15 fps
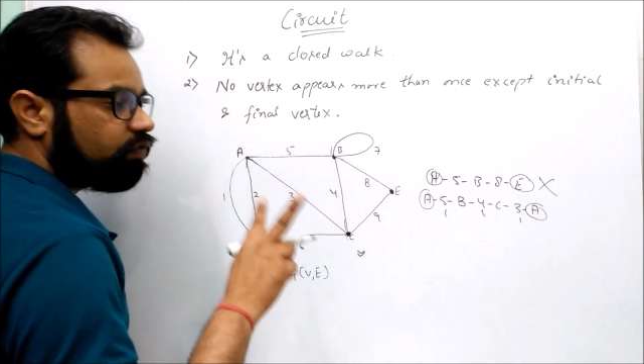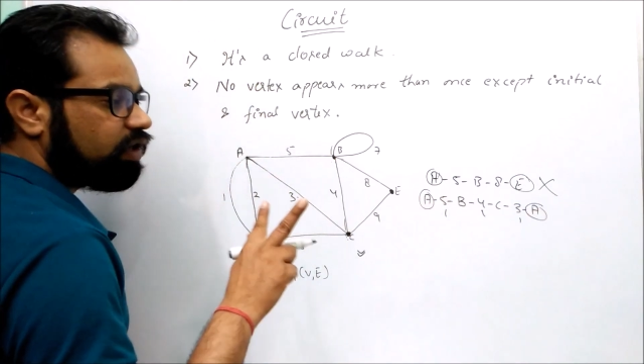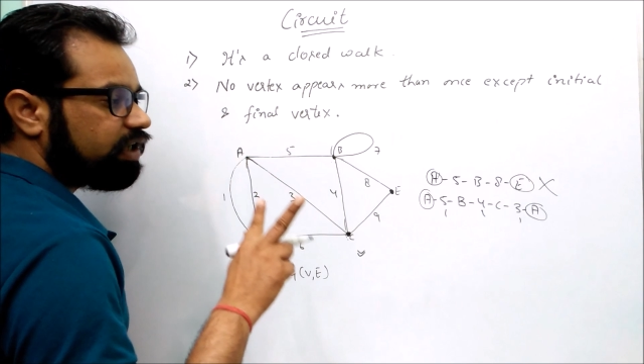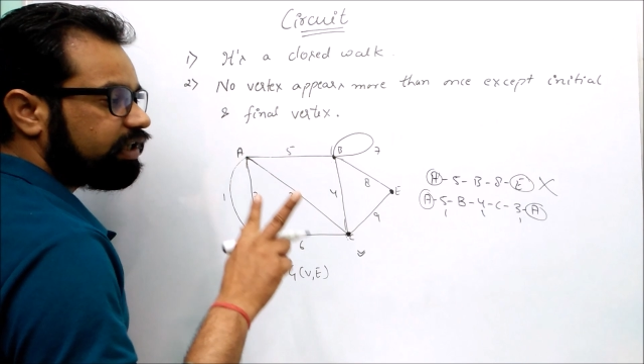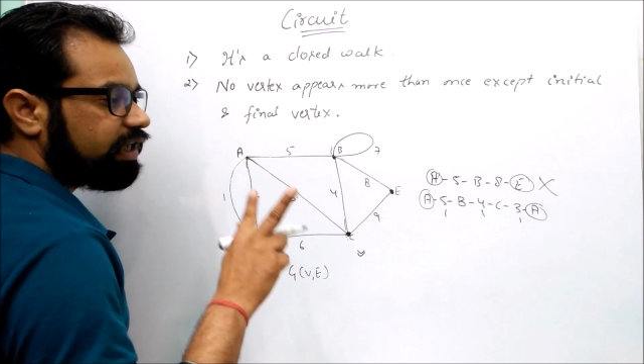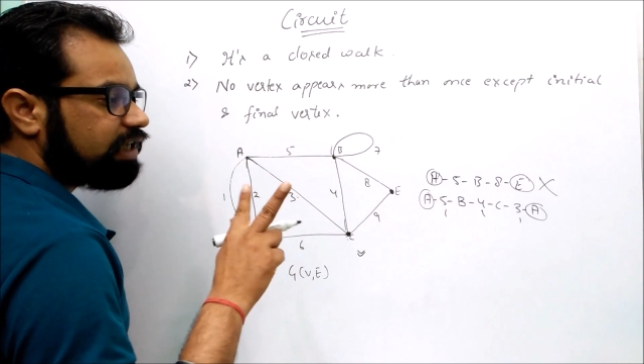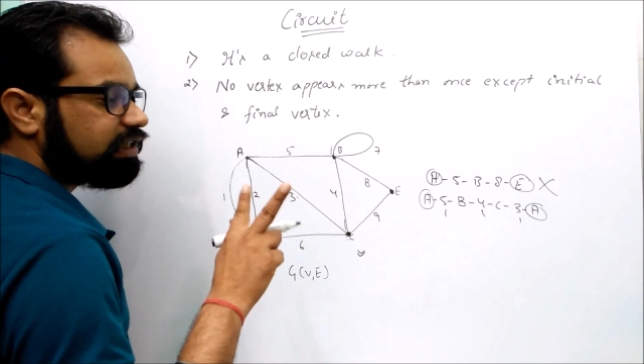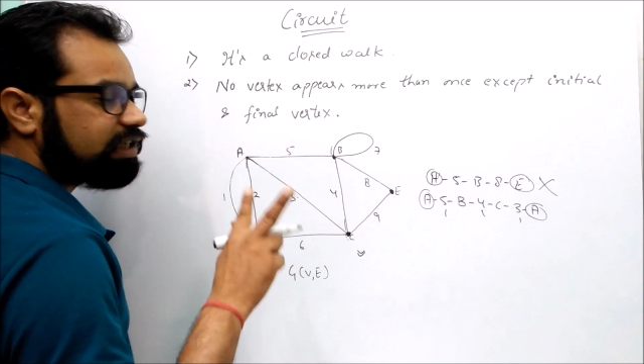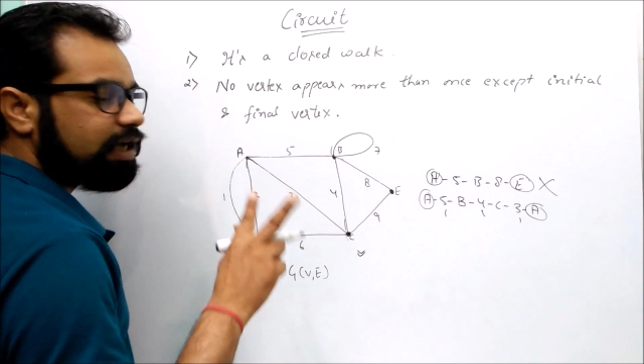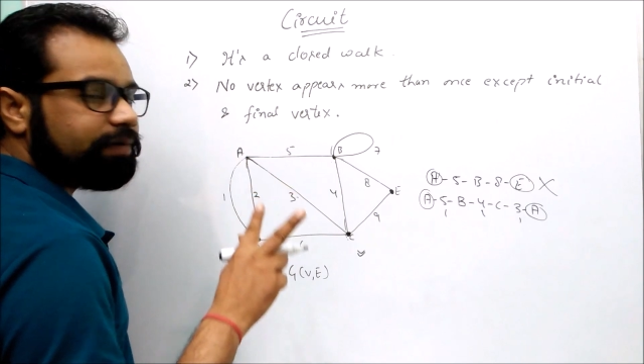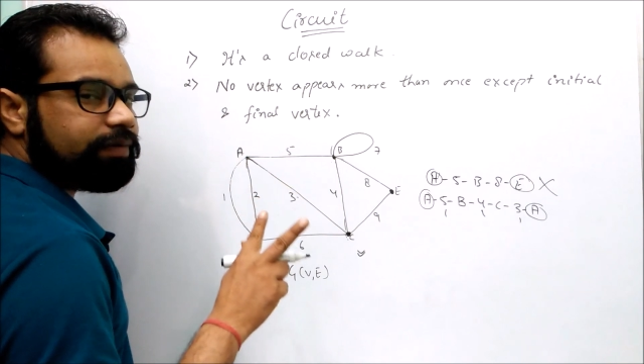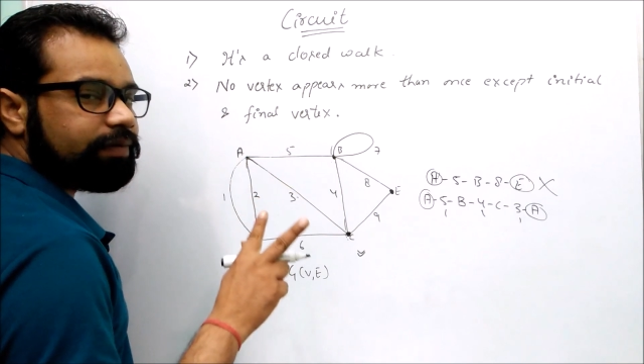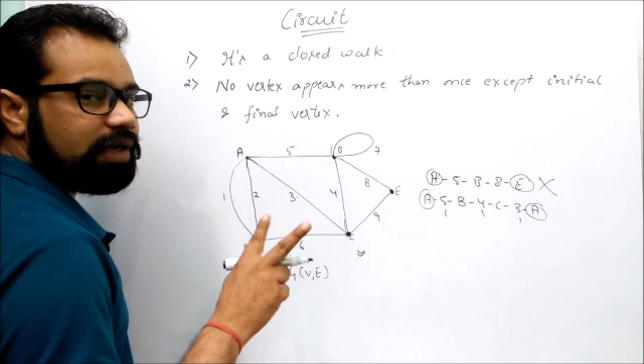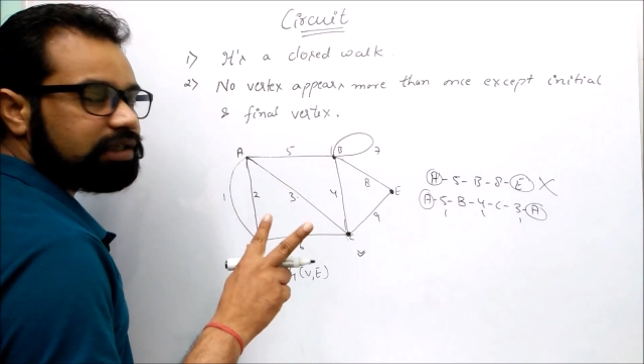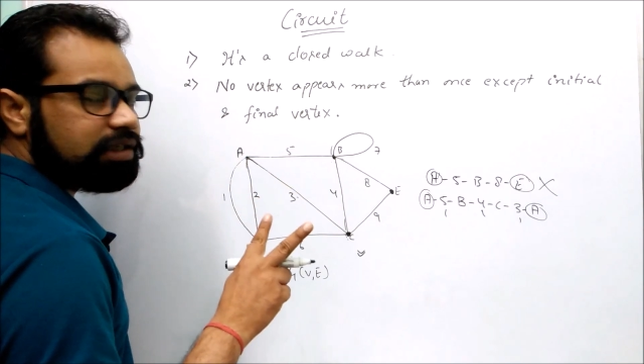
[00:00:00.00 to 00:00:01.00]
वर्टेक्स
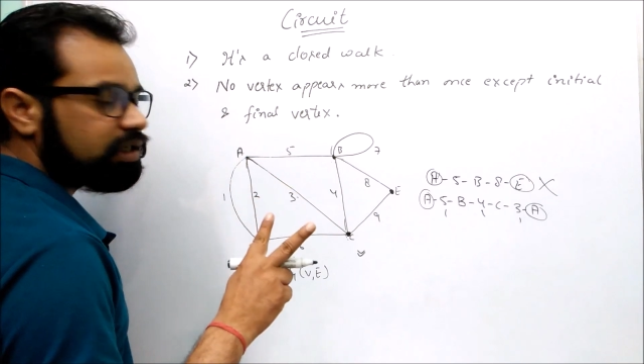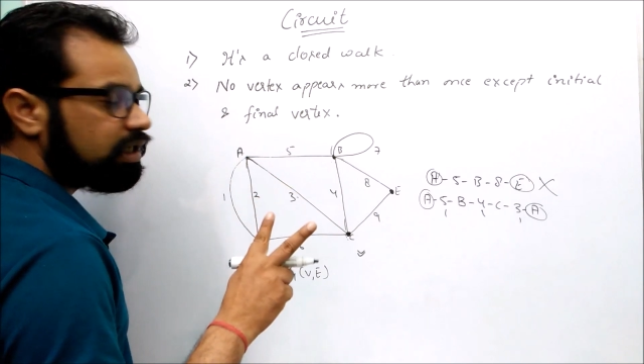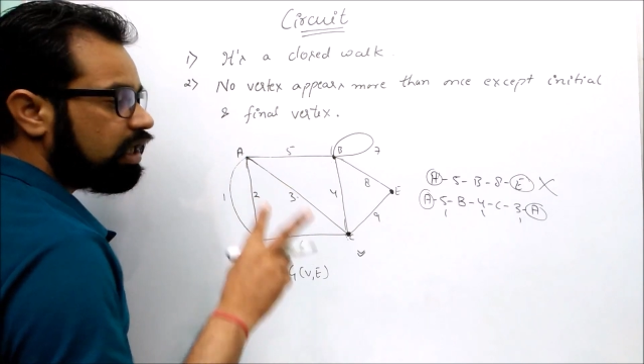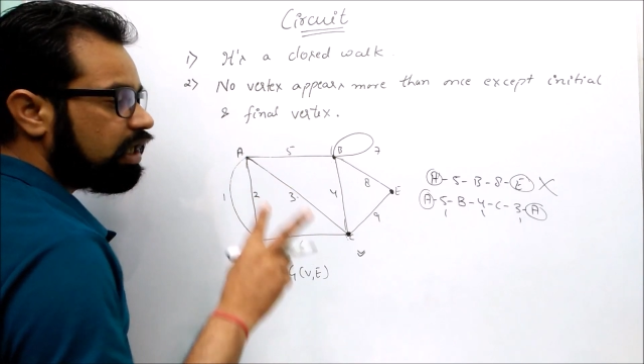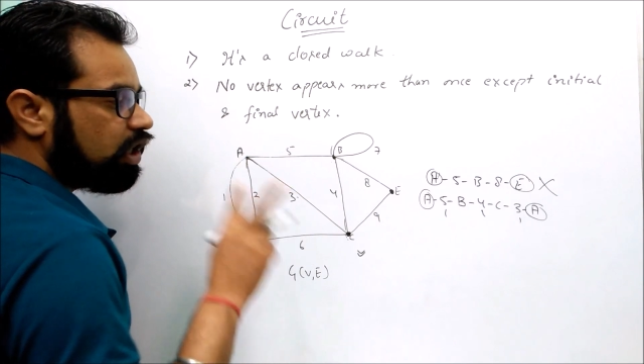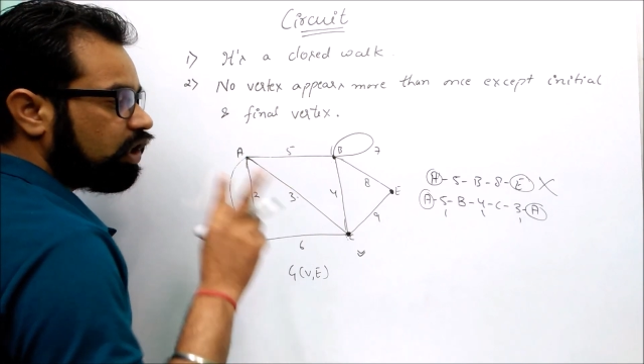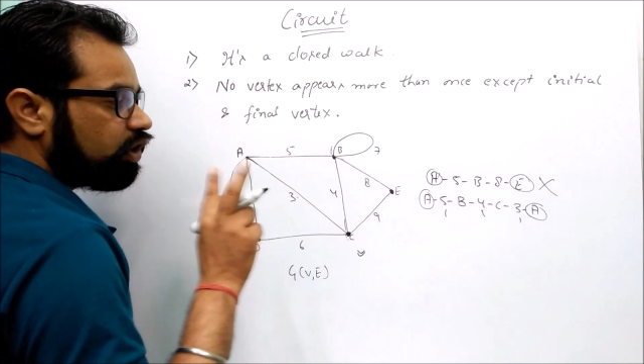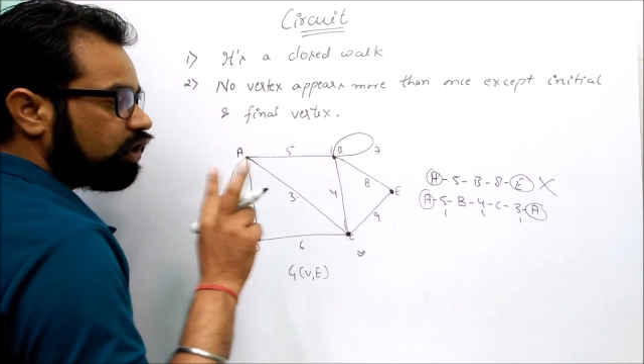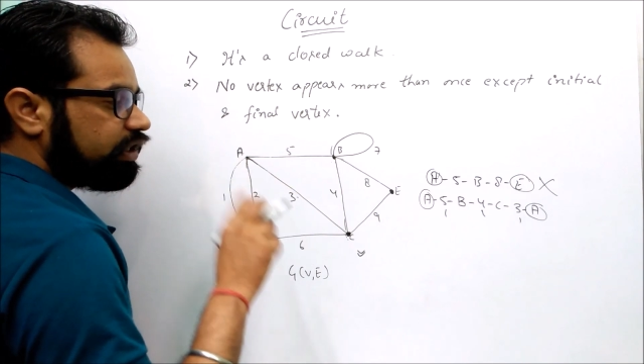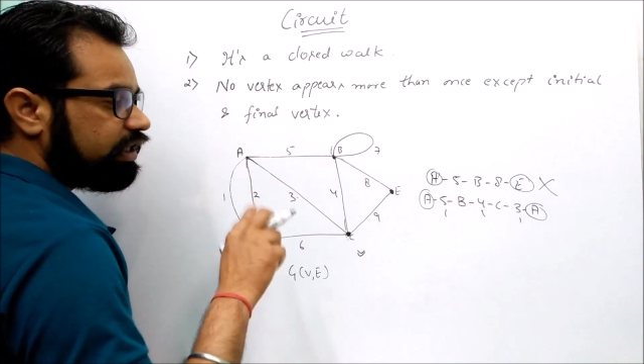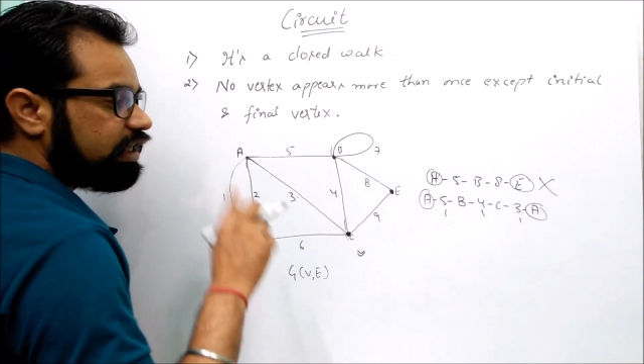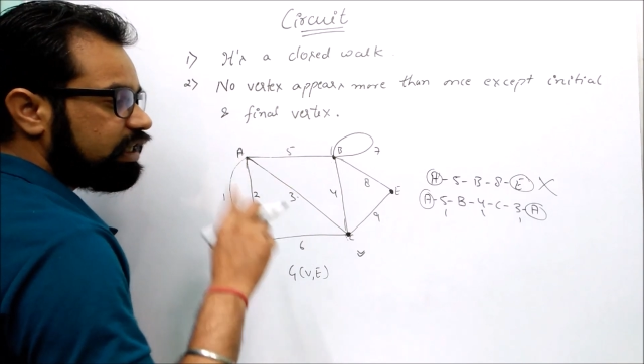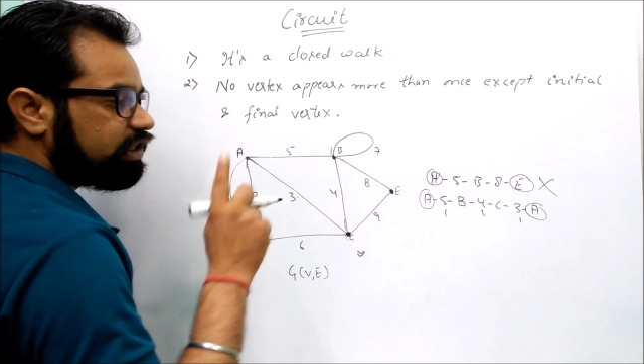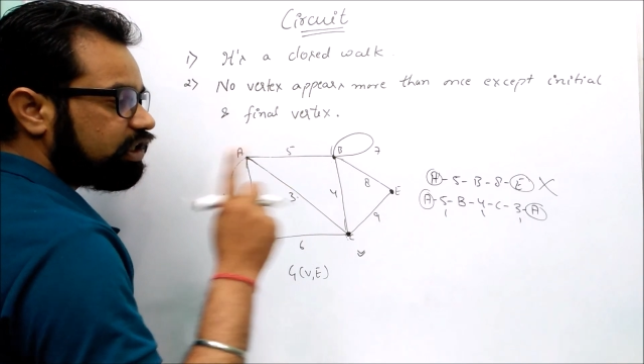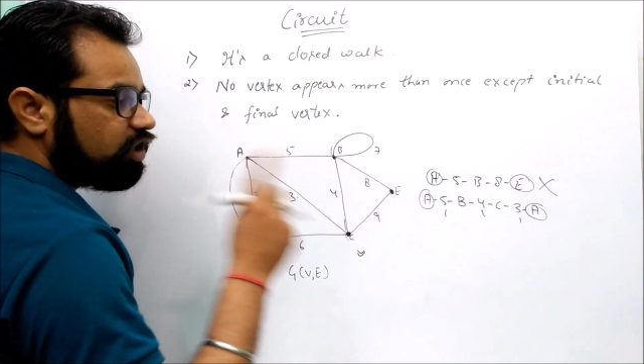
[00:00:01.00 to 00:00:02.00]
आपके पास
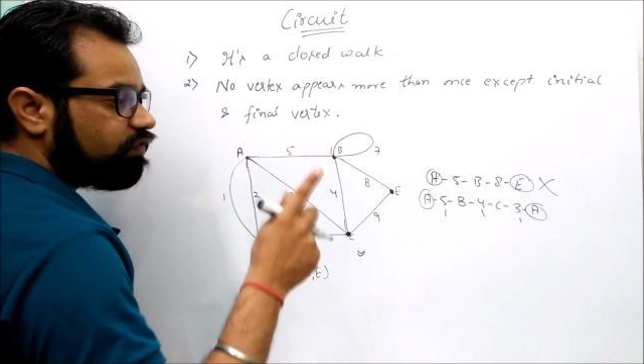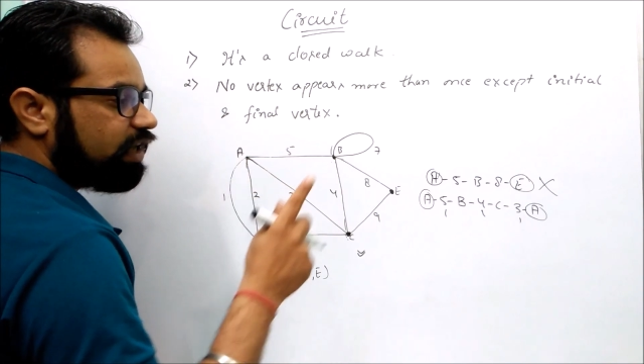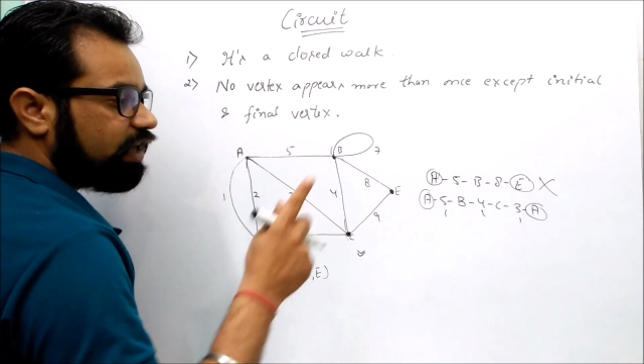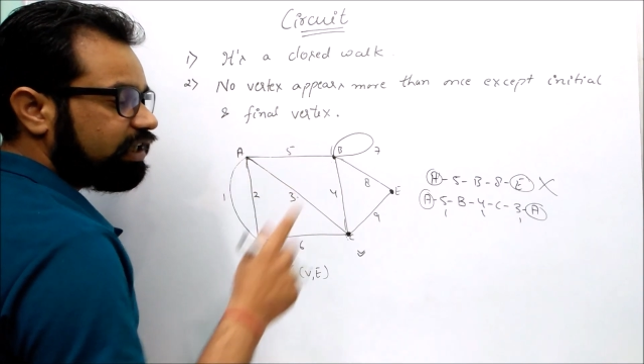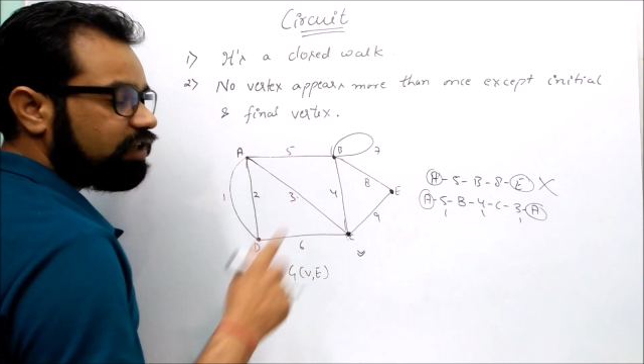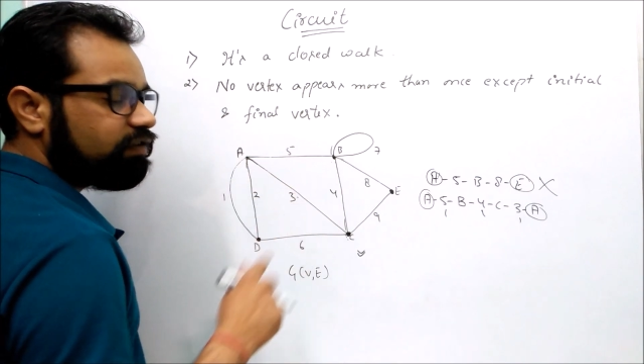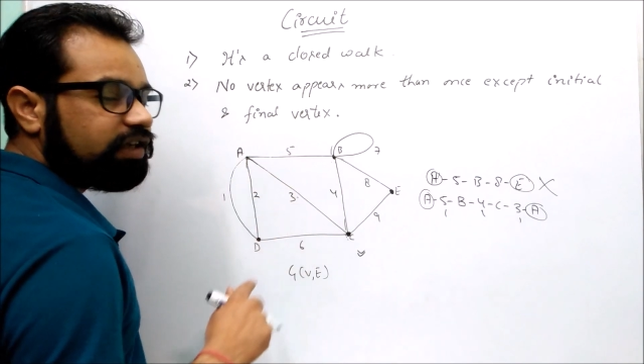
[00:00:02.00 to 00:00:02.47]
इनिशियल और फाइनल